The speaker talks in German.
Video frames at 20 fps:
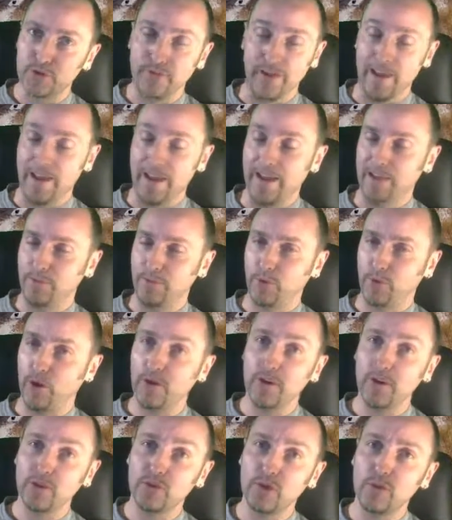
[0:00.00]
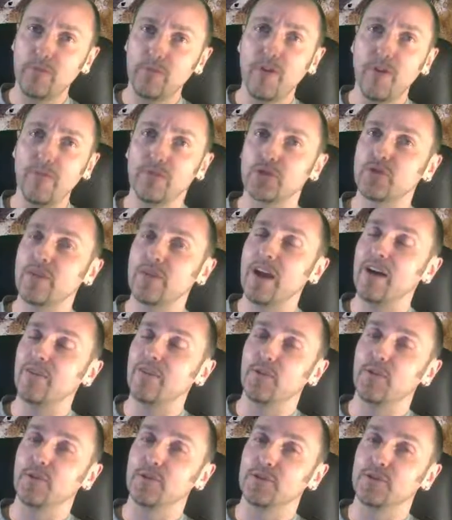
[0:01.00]
weil ein toller Typ 5 schwer
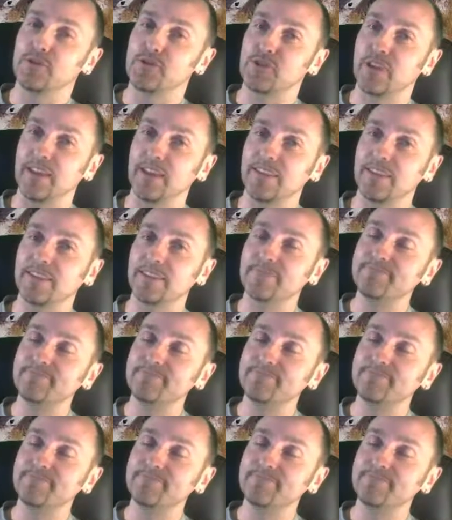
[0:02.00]
vor uns steht.